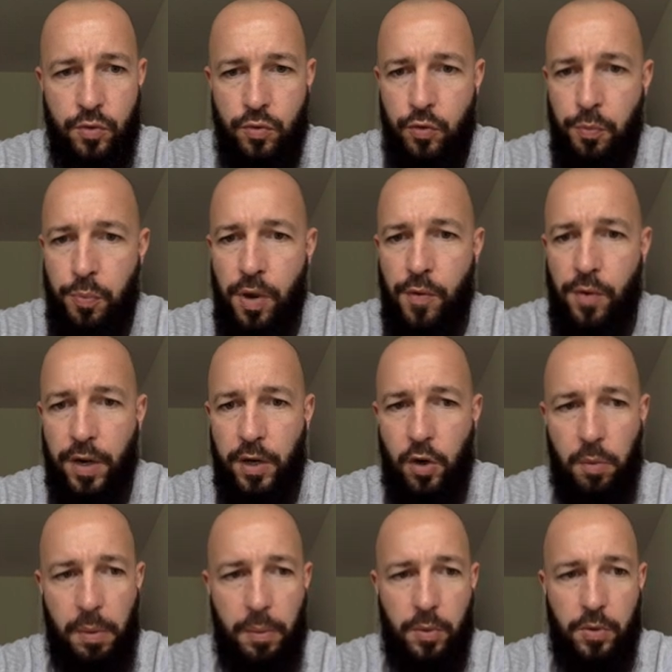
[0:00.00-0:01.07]
tu peux avoir
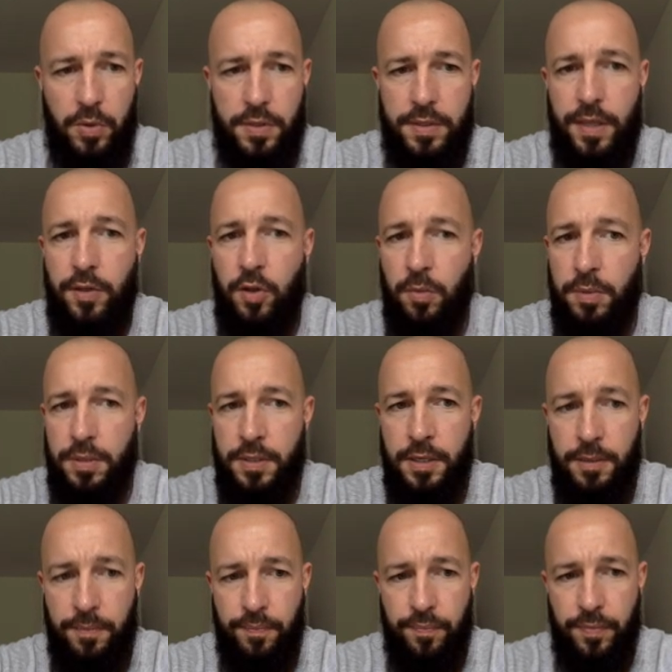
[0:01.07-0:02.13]
énormément de stats comme
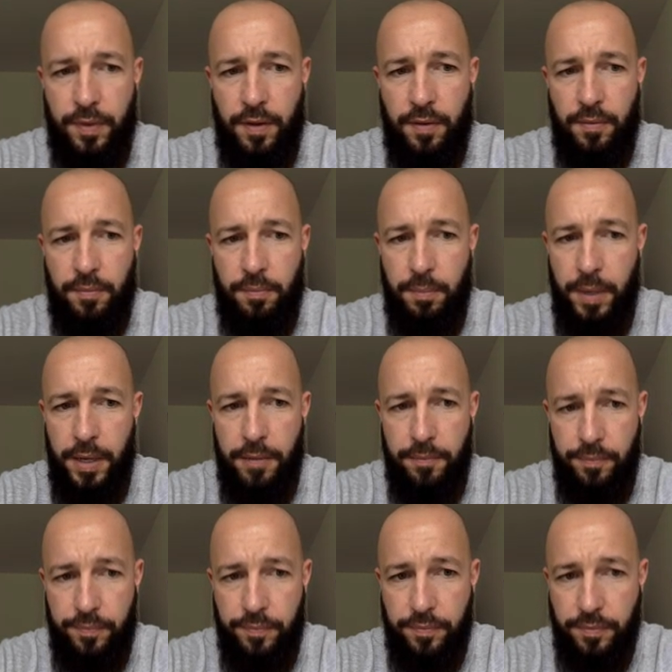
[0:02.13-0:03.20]
ici,
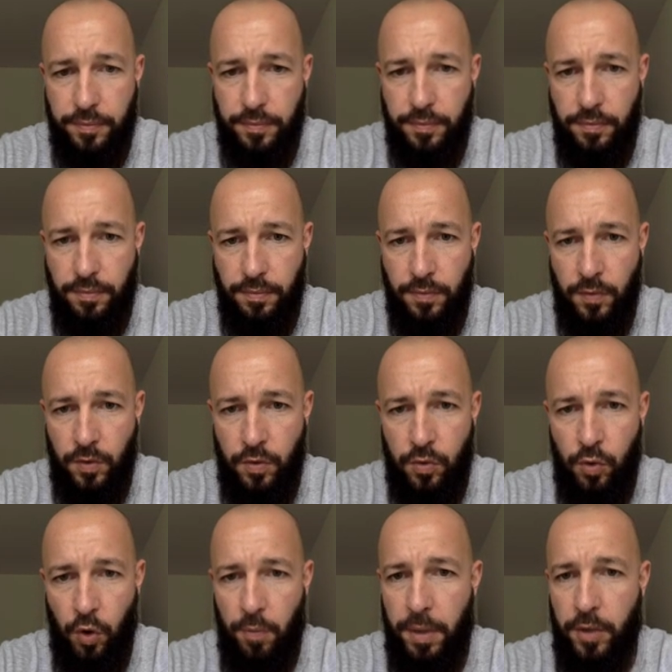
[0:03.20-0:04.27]
mais
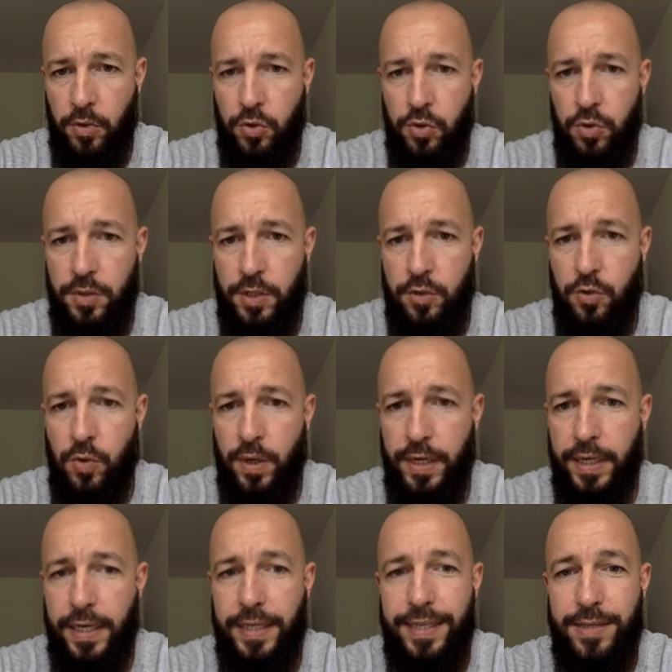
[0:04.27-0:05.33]
tu remarques une chose, c'est que tu dois
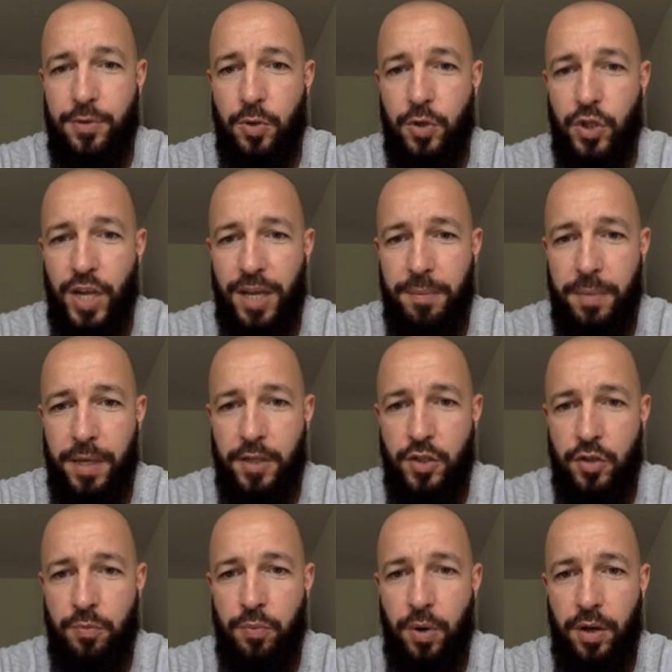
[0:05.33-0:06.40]
aller cliquer sur chaque
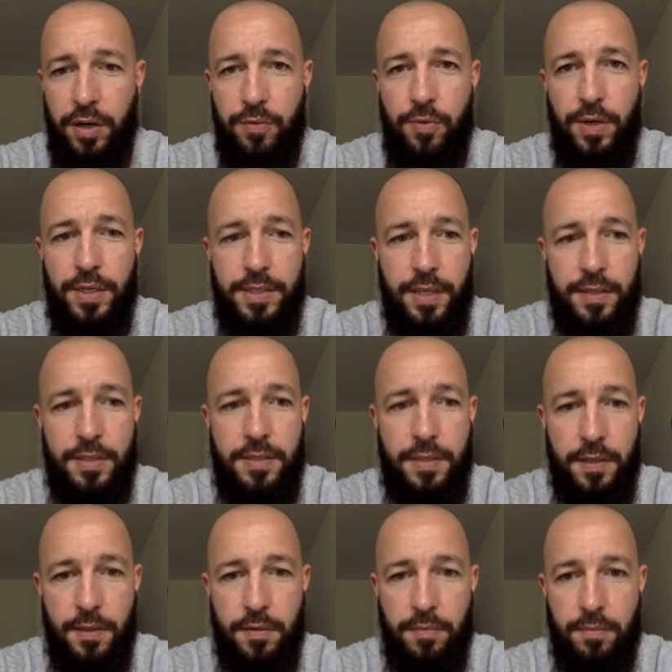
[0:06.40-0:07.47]
match pour aller voir les
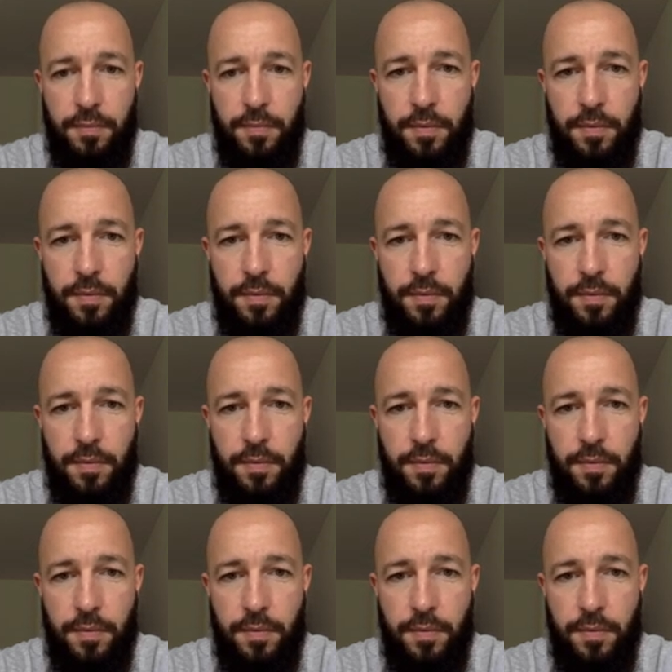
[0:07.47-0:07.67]
statistiques.